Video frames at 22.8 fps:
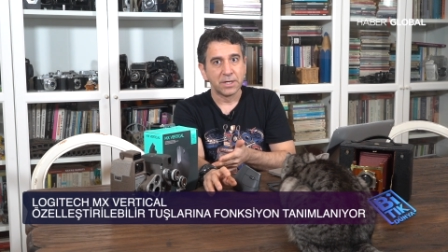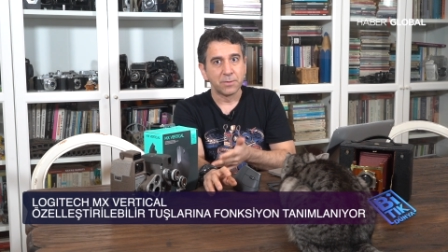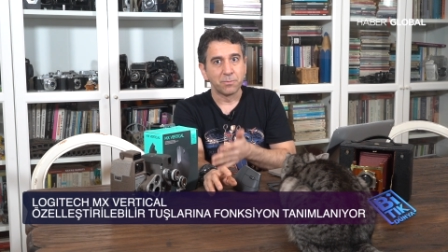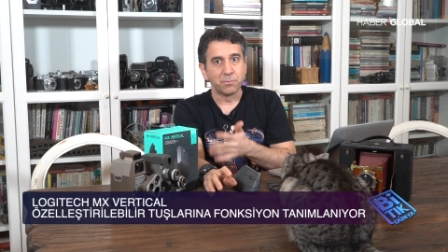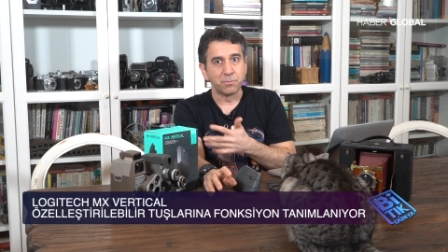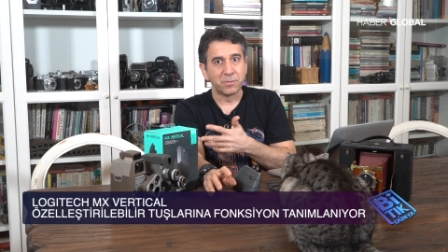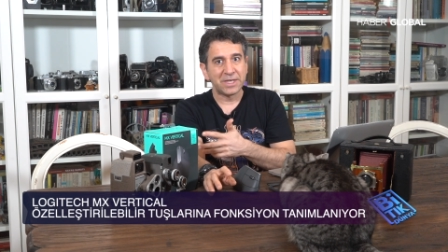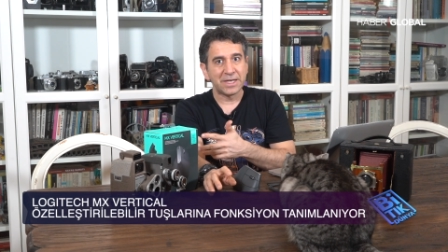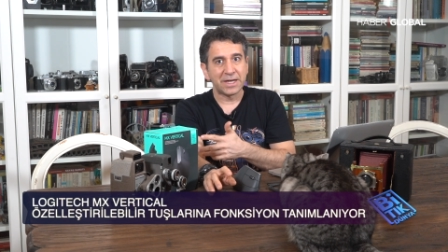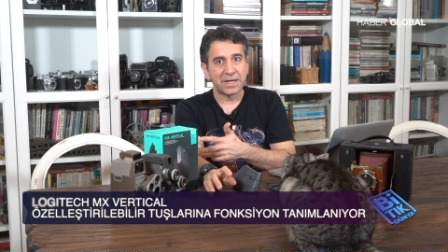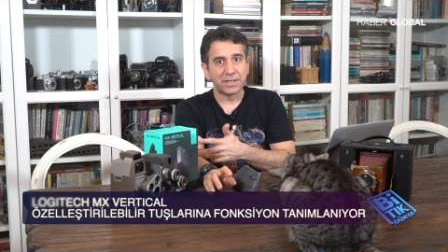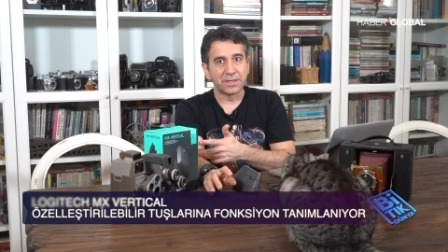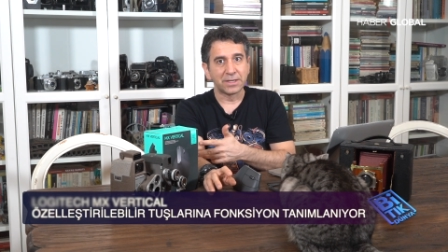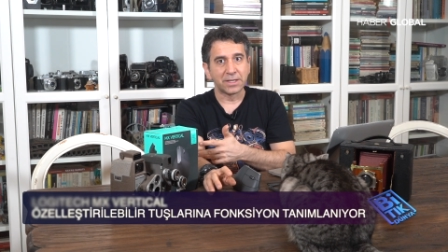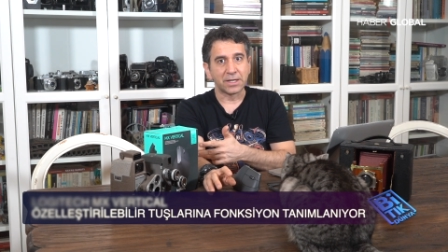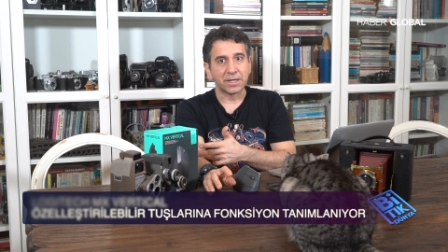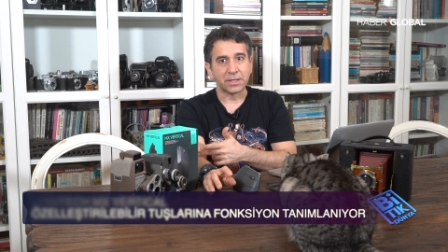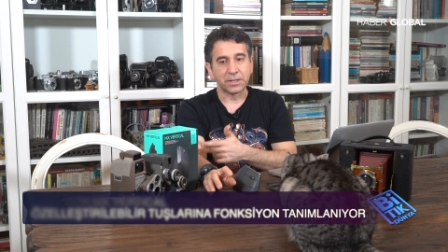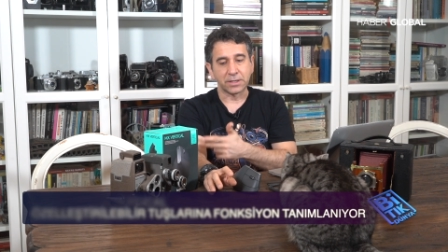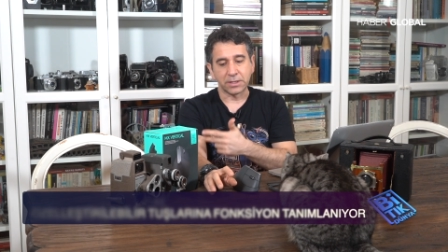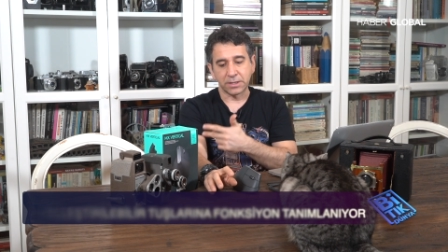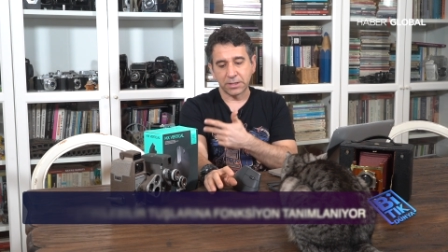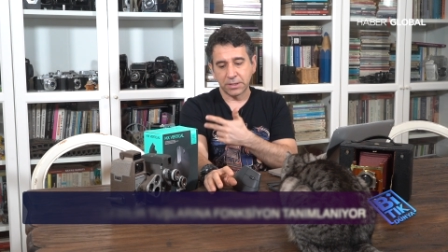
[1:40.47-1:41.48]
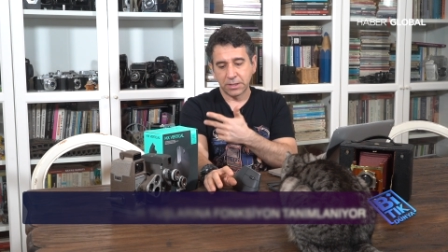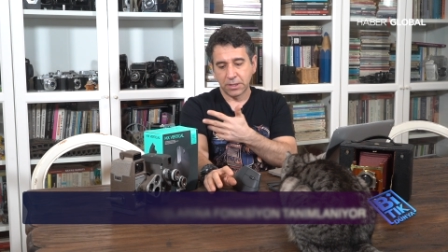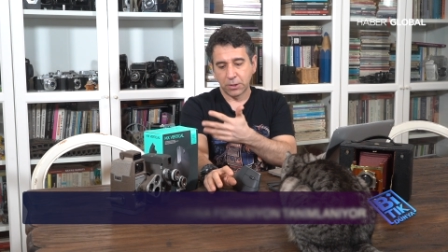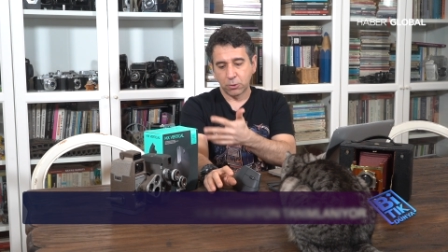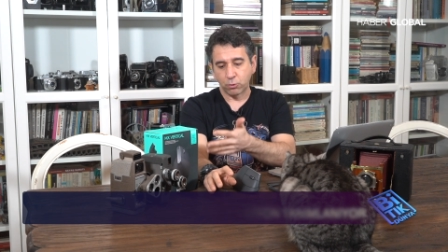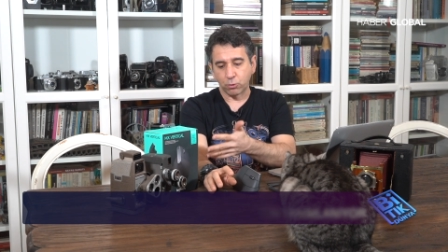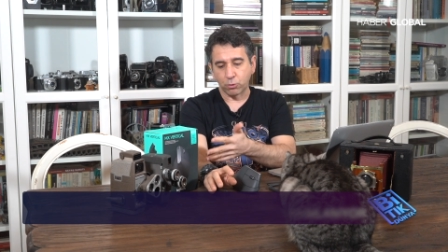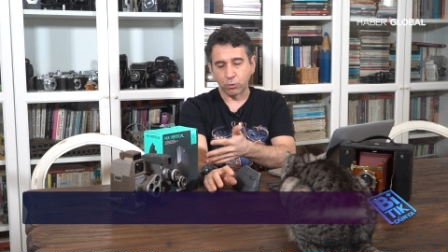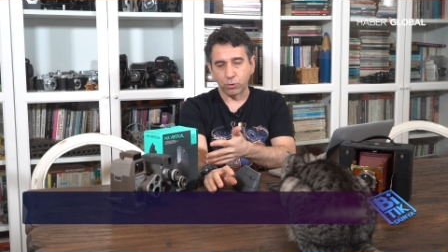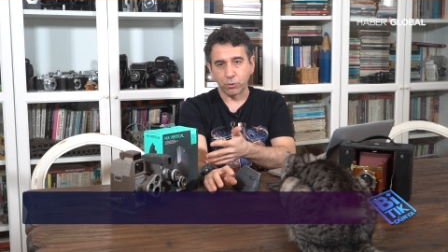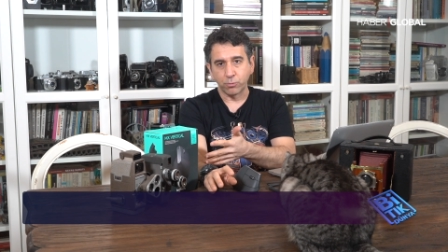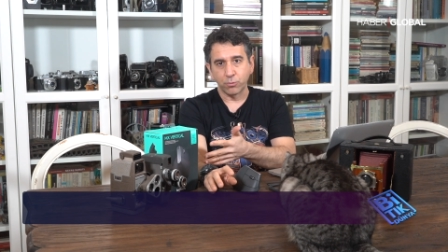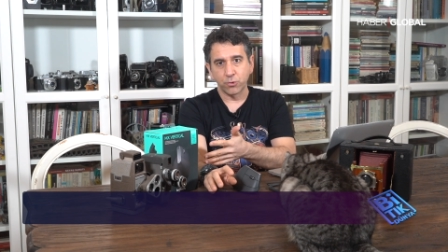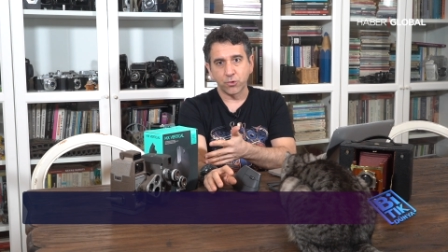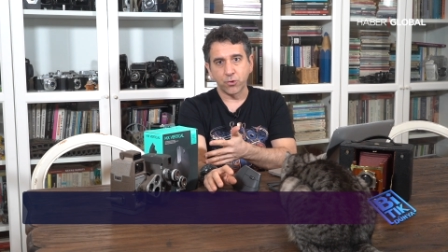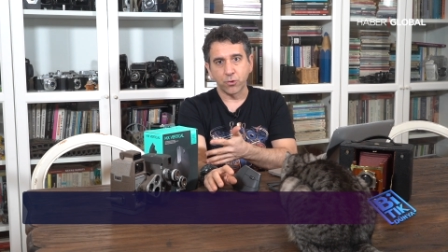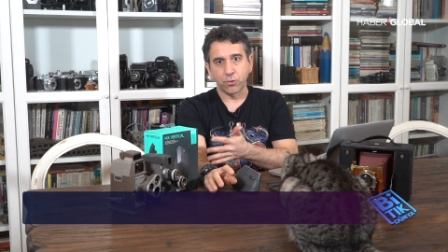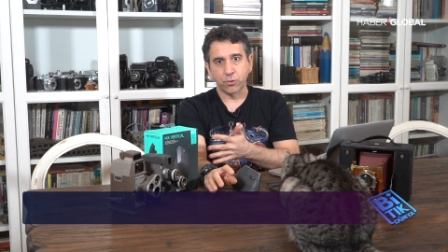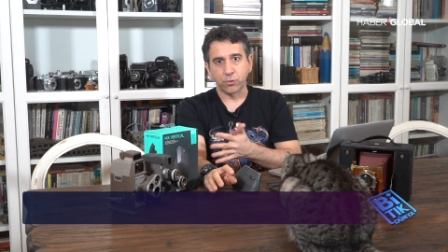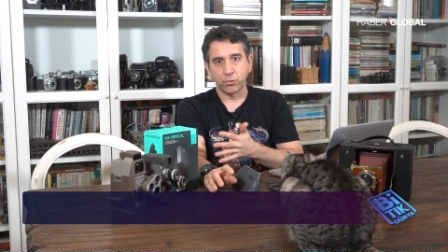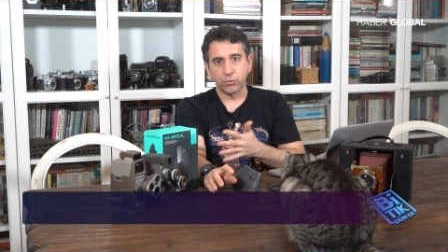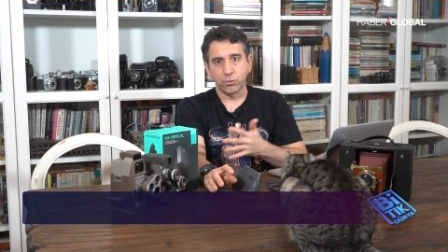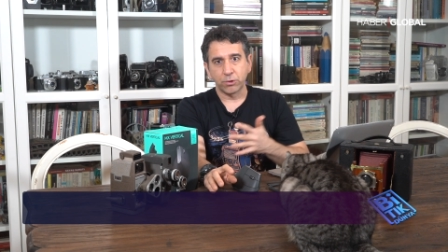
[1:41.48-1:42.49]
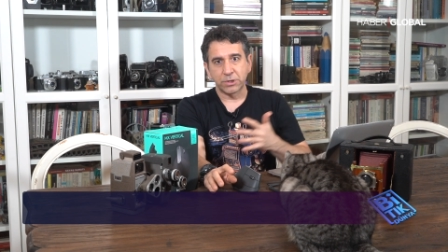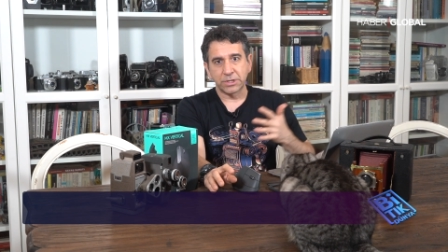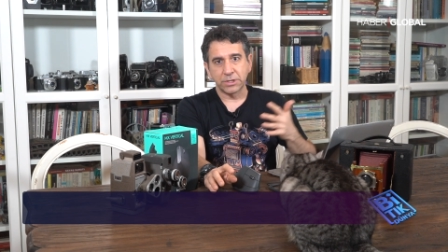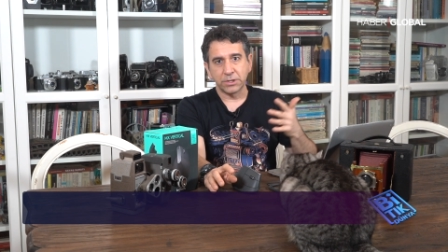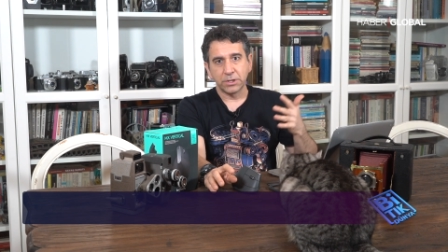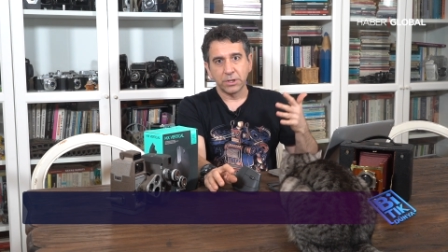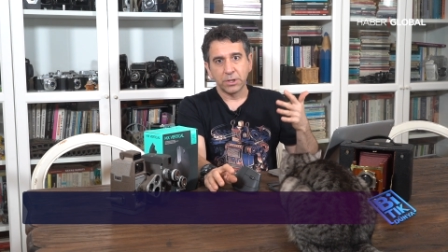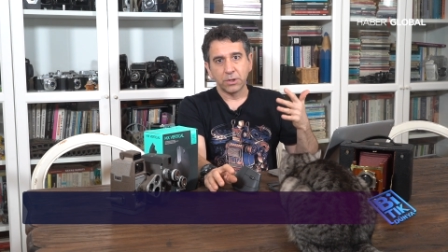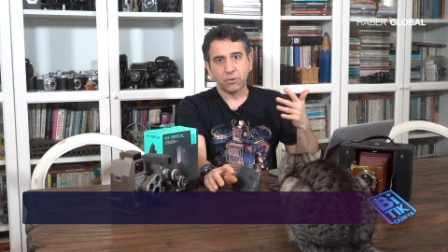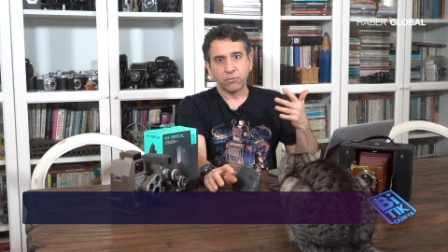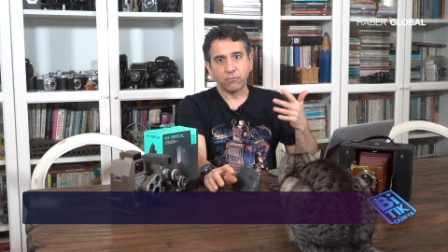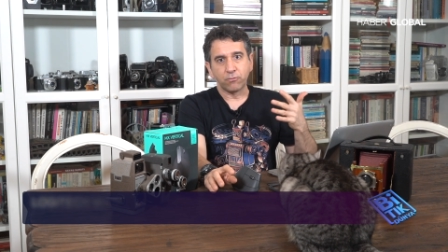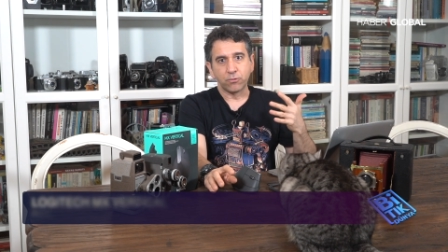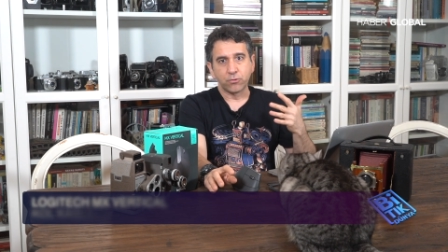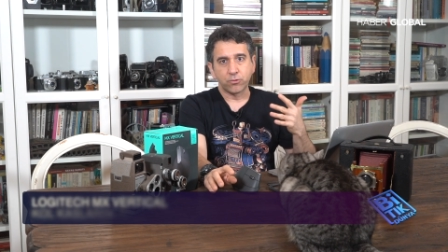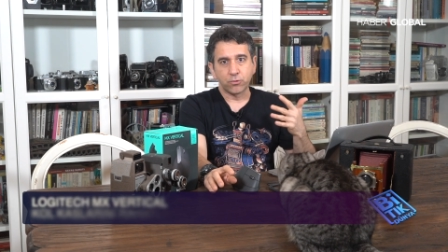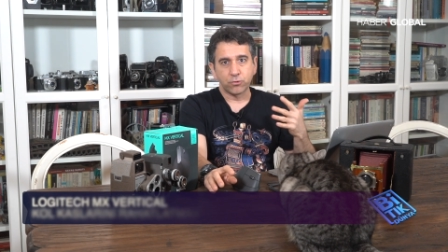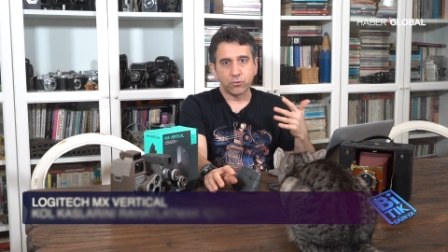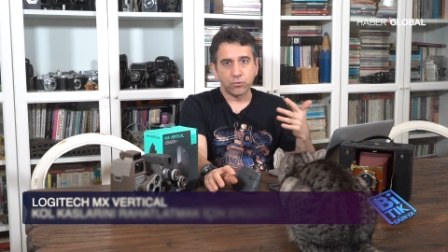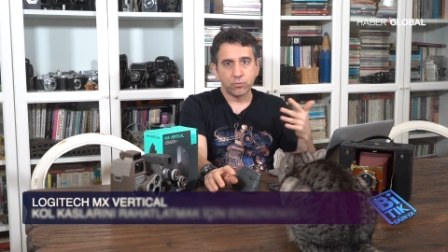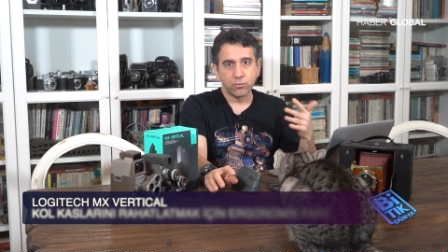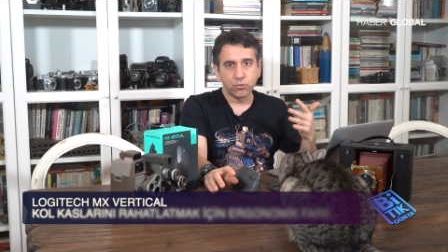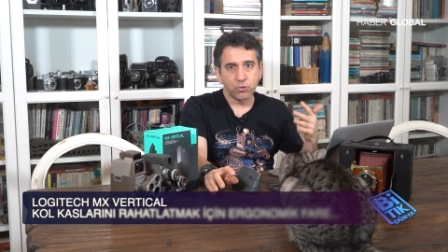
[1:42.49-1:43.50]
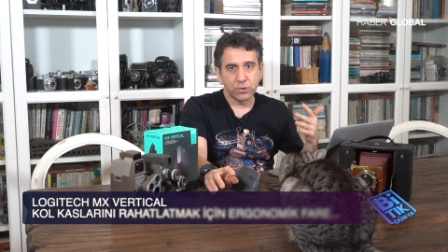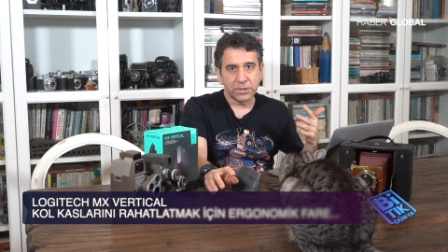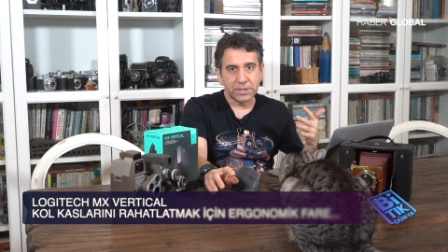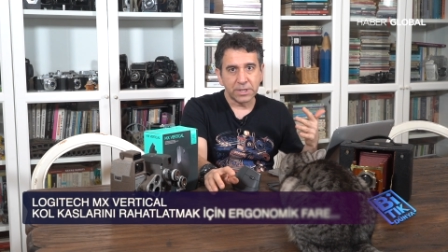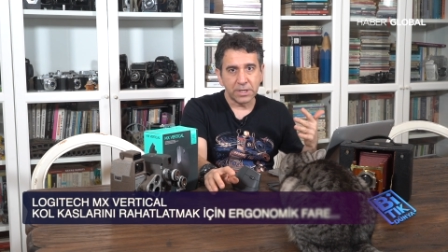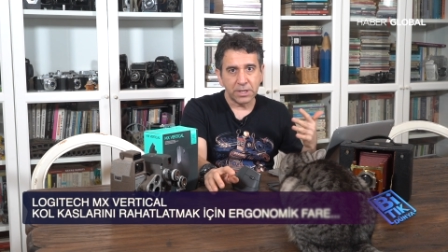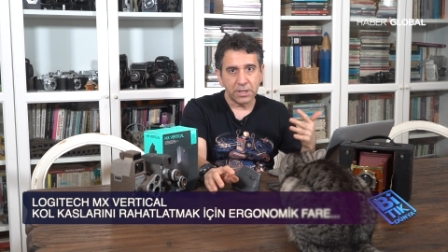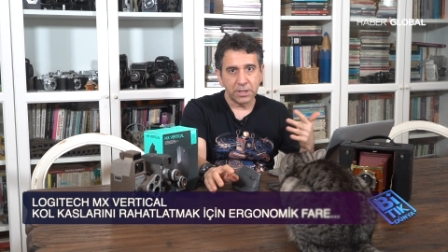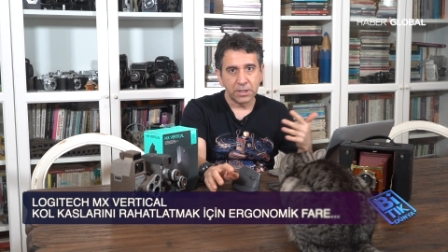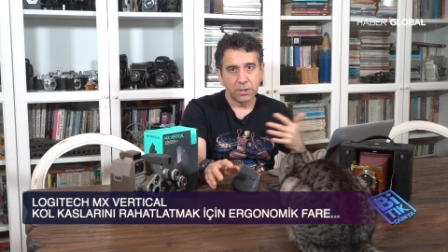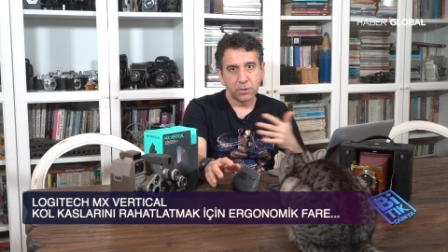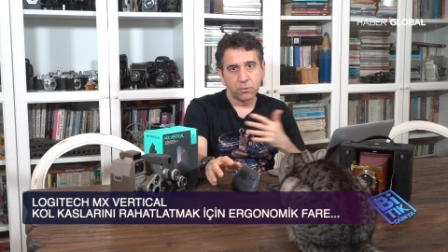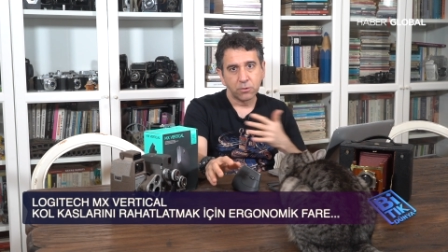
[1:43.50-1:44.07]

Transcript: bir yandan da kolumuz yorulduğu için vücudumuz da